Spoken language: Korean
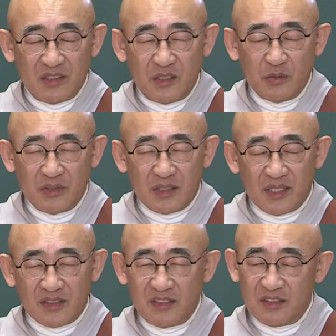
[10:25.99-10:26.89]

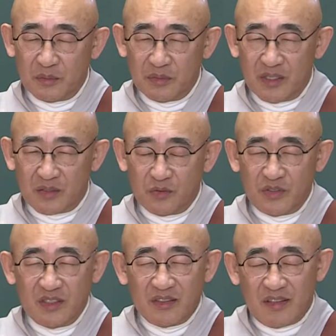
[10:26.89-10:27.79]
키우니까 지저분하고
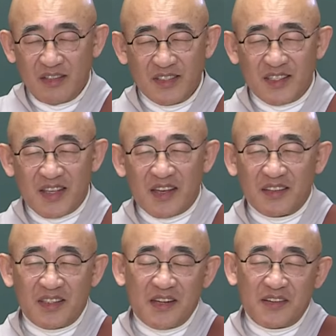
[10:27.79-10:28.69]
우리는 굉장히
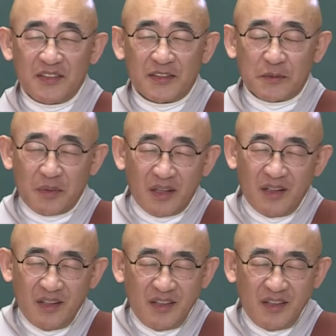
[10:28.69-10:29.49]
깨끗한 것 같지만